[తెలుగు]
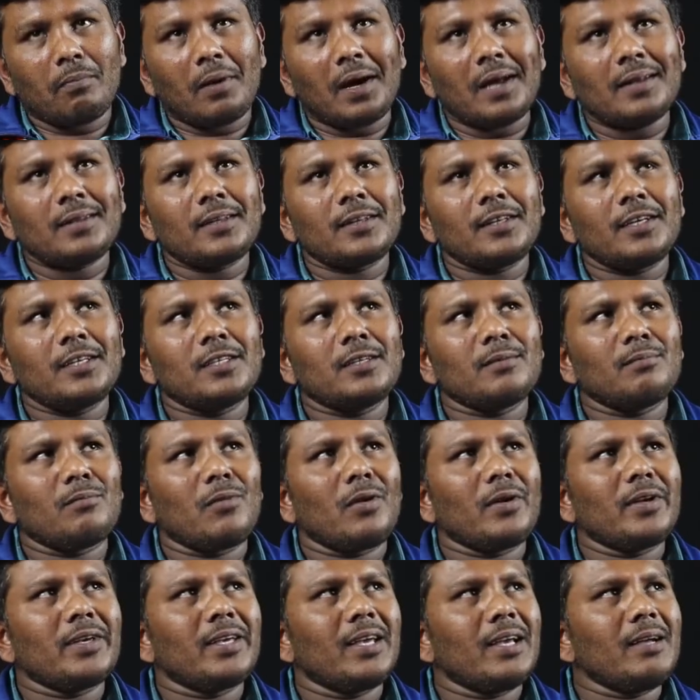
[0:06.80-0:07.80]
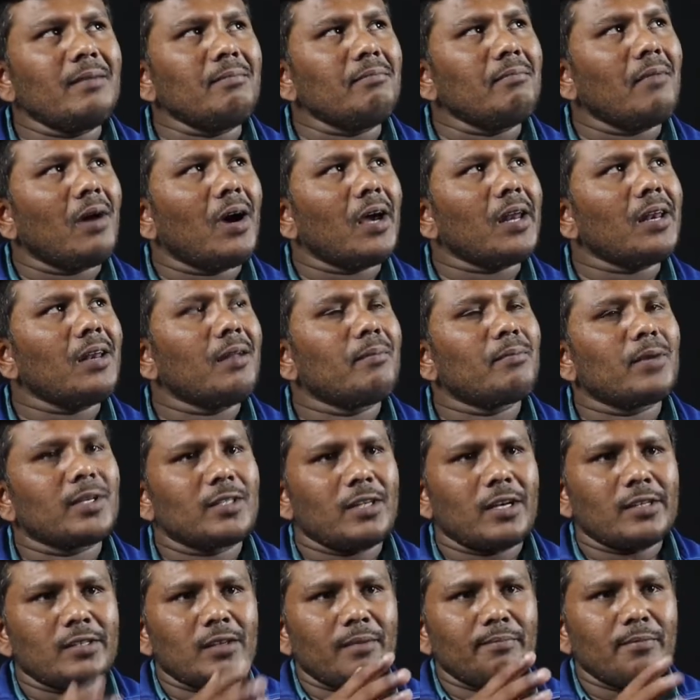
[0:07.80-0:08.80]
భారతదేశంలో ఏం మారలే
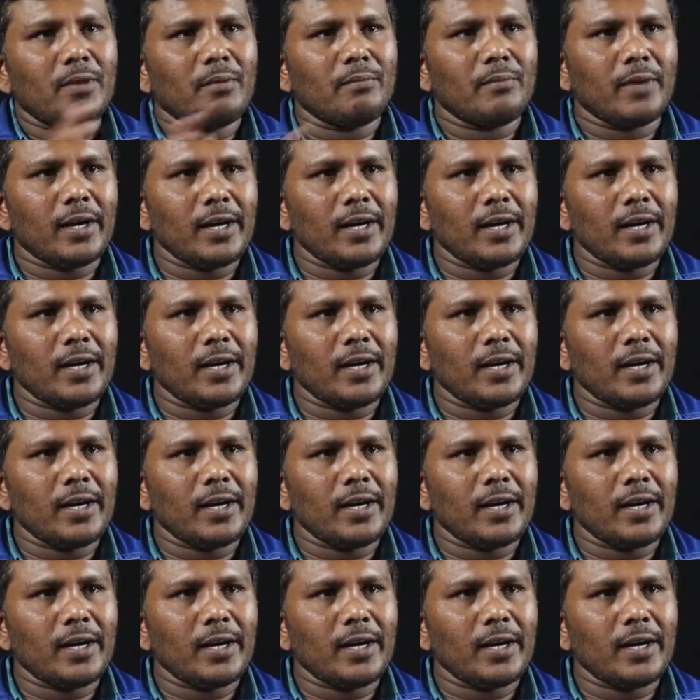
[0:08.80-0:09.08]
ప్రజాస్వామ్యం